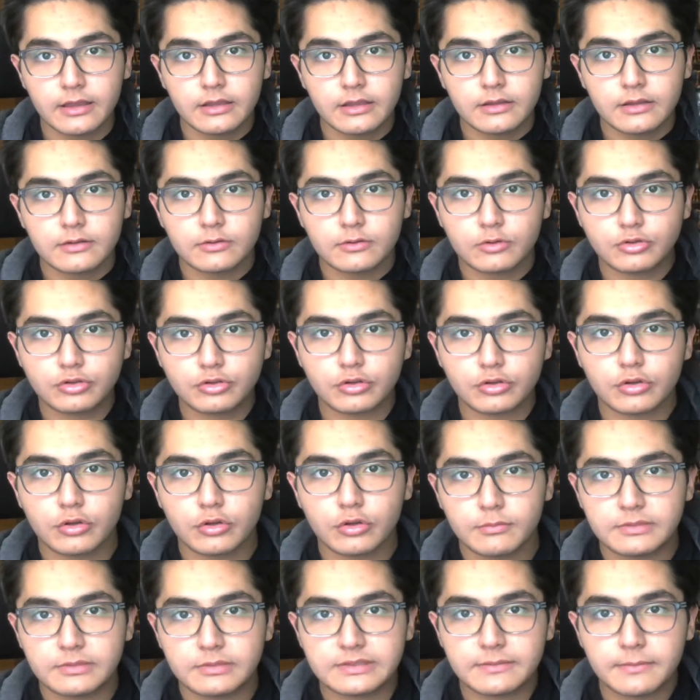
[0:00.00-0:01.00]
küçük
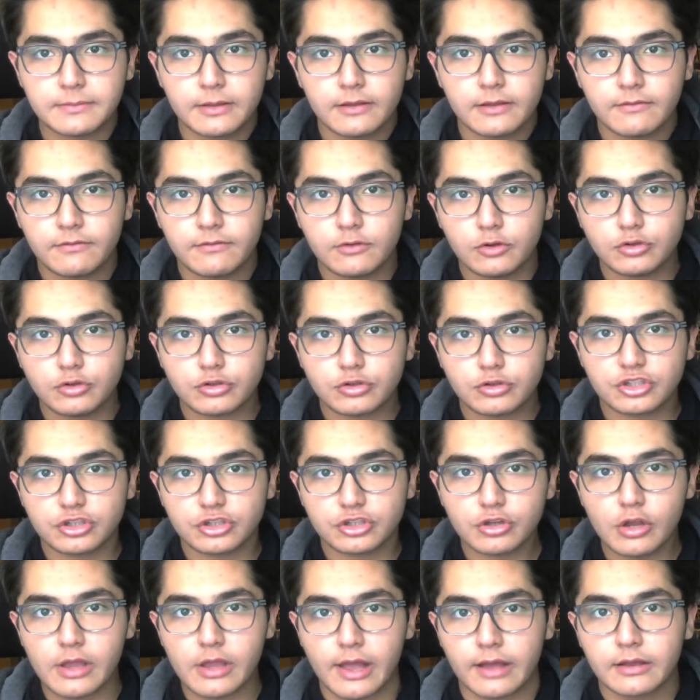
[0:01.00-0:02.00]
bizim videocuk
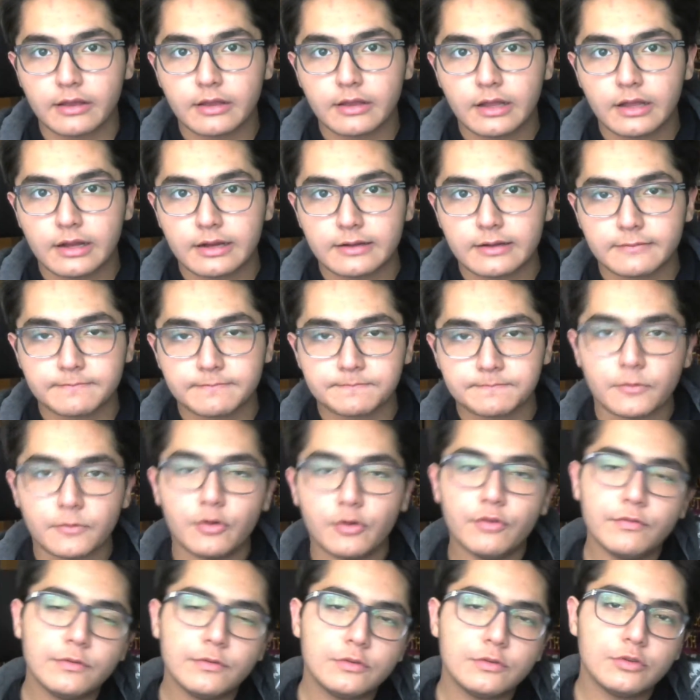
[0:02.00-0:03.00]
çıkıyor ya
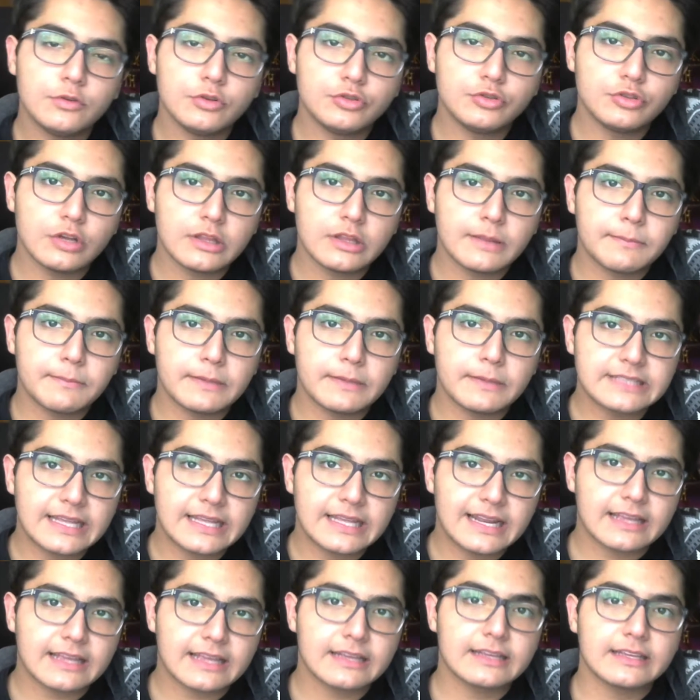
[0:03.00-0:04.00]
o videocuya da
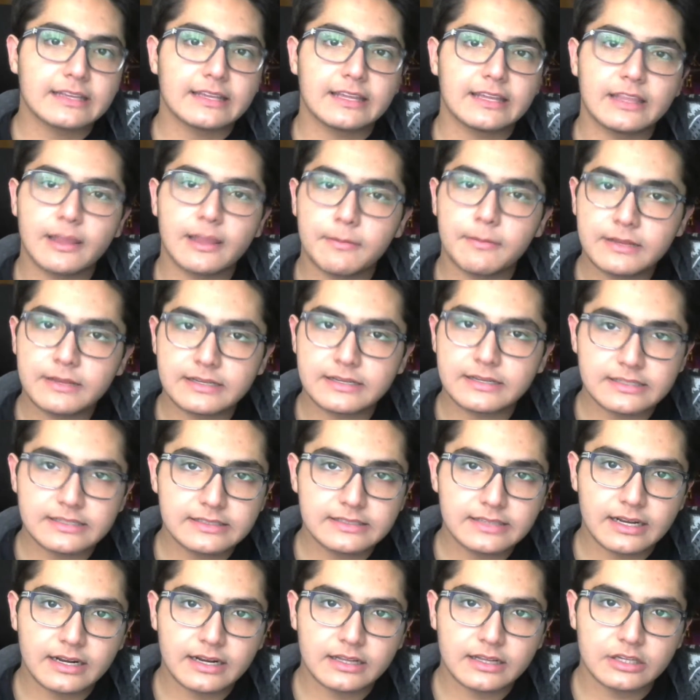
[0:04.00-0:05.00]
basarak gidebilirsiniz
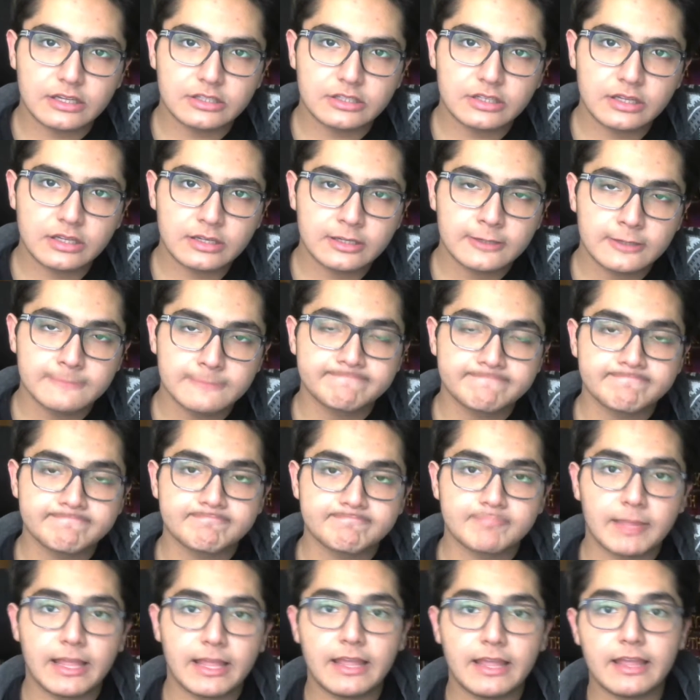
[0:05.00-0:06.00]
arkadaşlar.
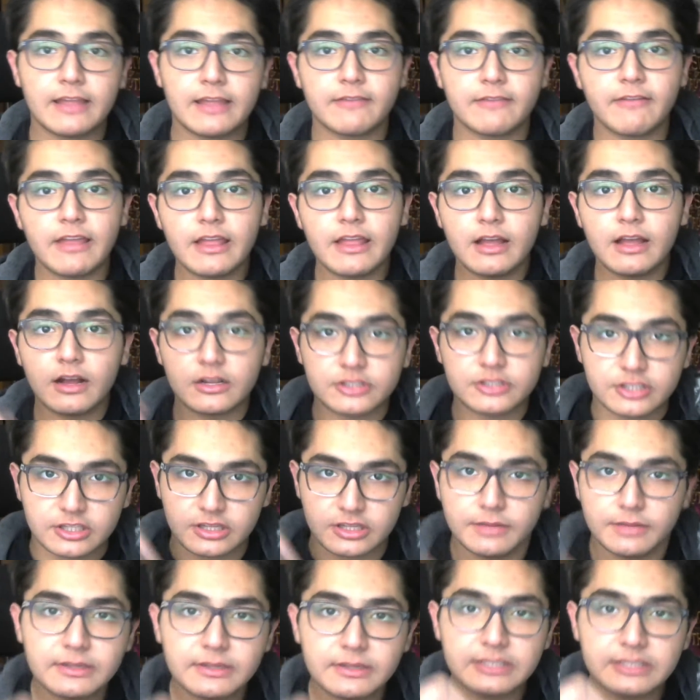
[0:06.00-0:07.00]
E, veya
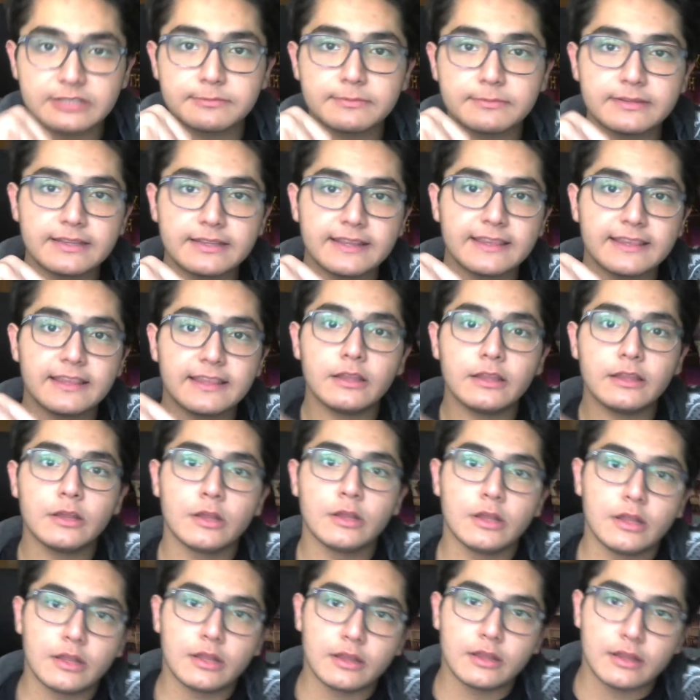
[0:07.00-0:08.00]
açıklama kısmındaki
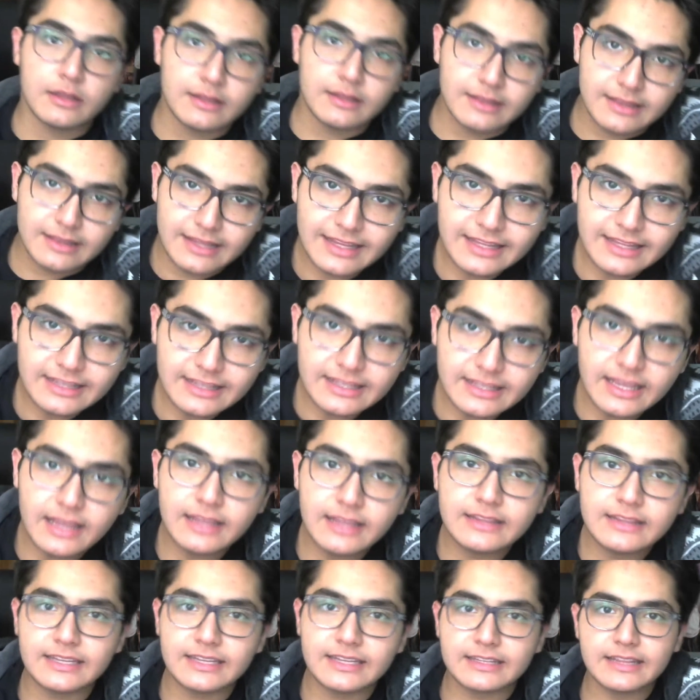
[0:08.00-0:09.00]

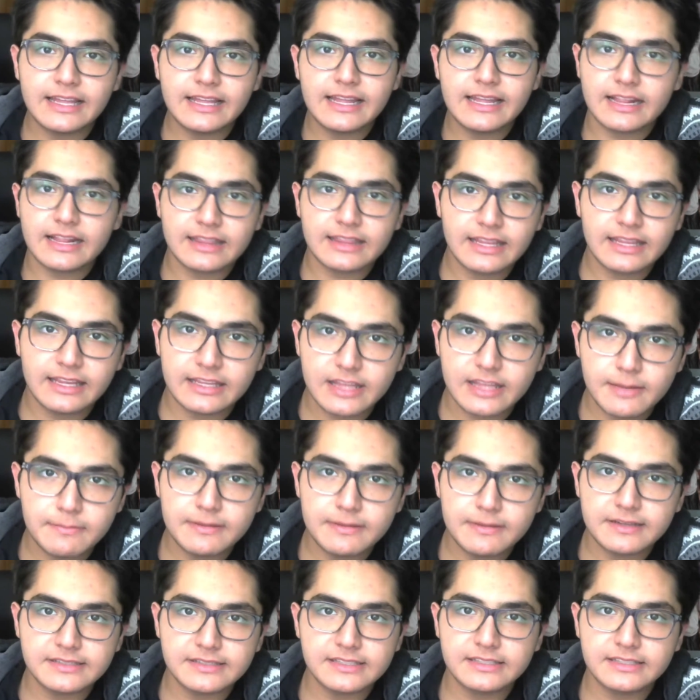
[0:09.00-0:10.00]
linke tıklayarak da
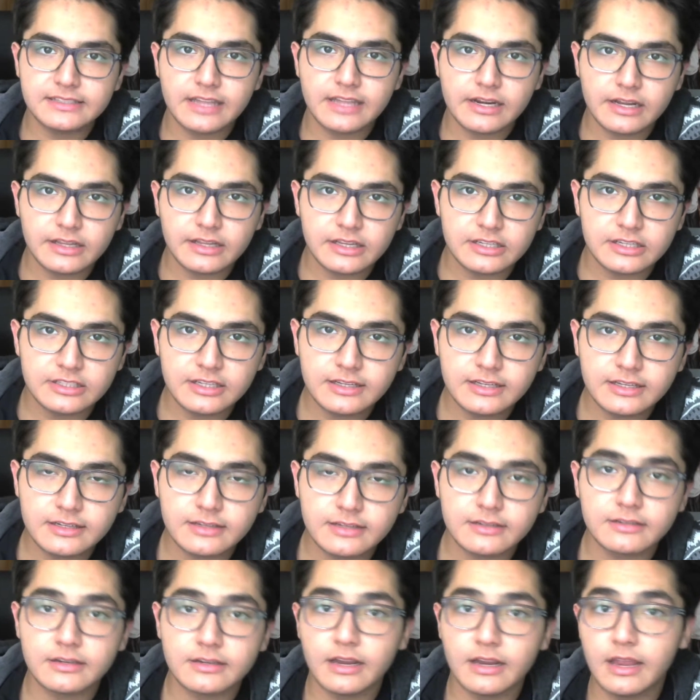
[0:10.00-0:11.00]
gidebilirsiniz arkadaşlar.
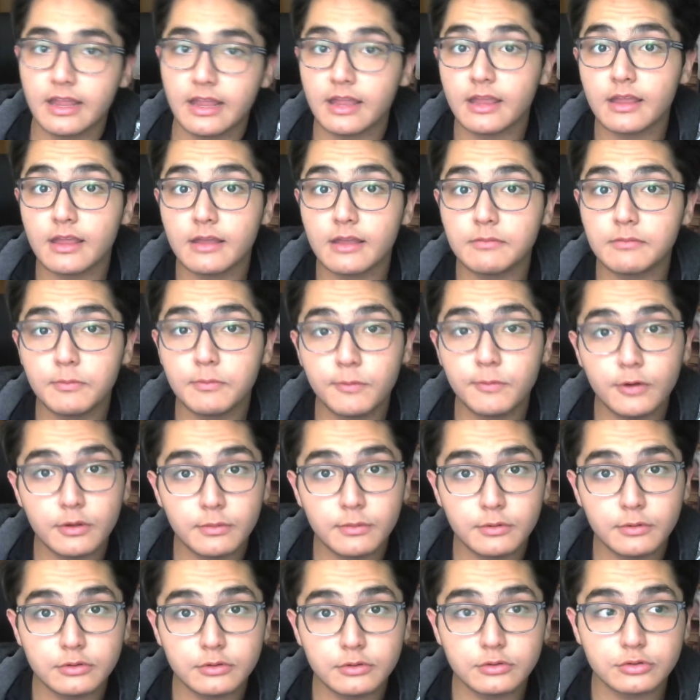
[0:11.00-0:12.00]
E, bu
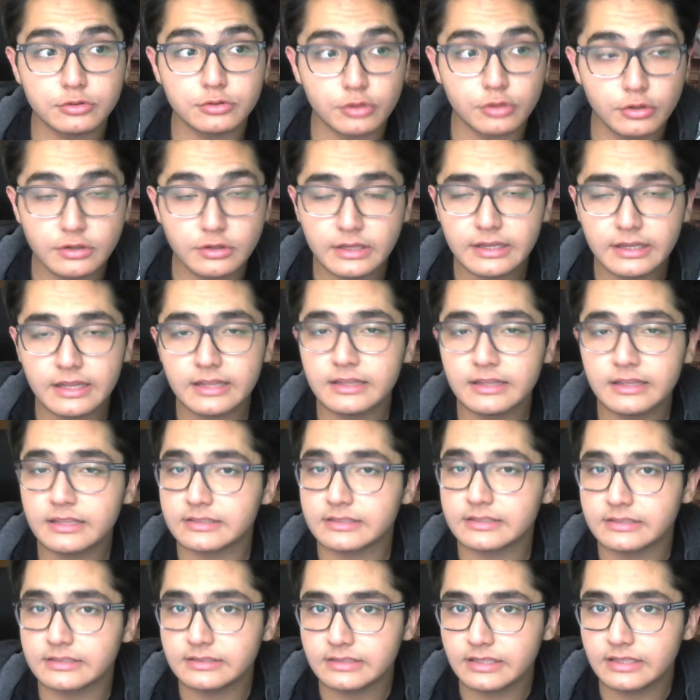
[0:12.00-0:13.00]
bölümün sonuna geldik.
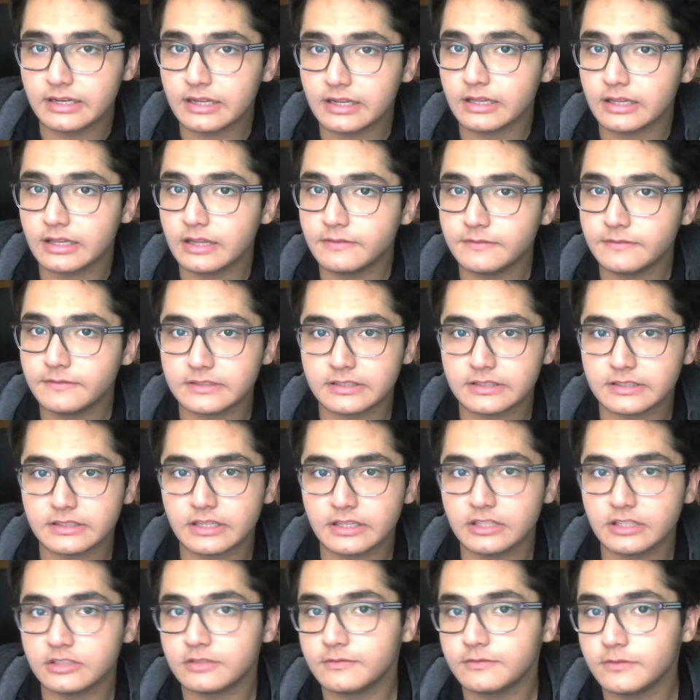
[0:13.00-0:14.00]
Sizlere Life is
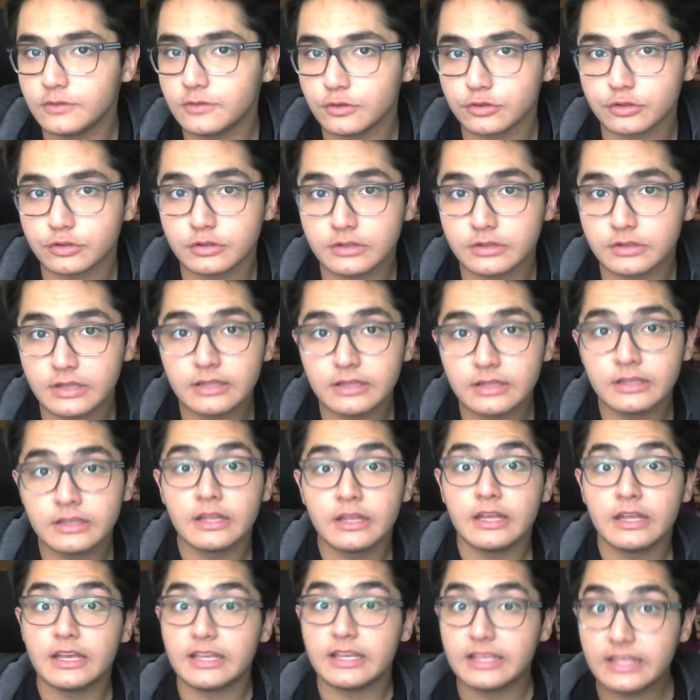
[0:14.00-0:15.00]
Strange videosunda
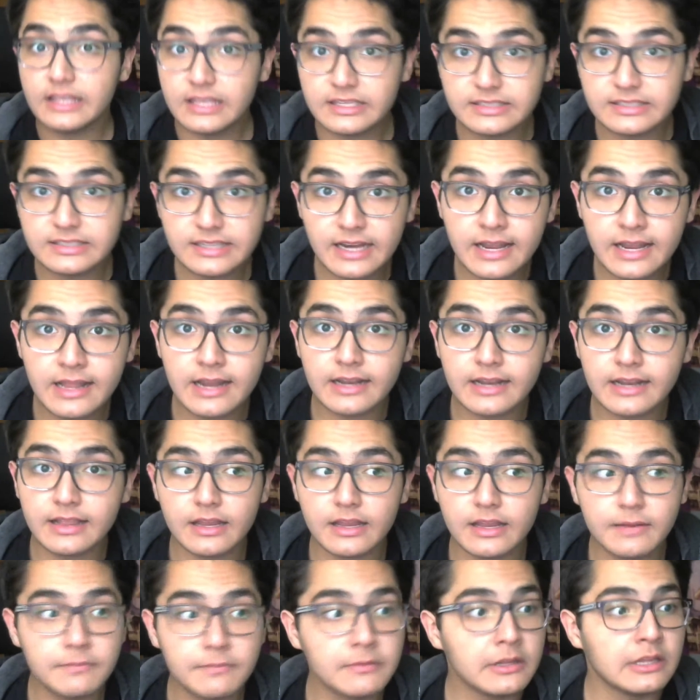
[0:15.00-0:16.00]
iyi şeyler dilerim.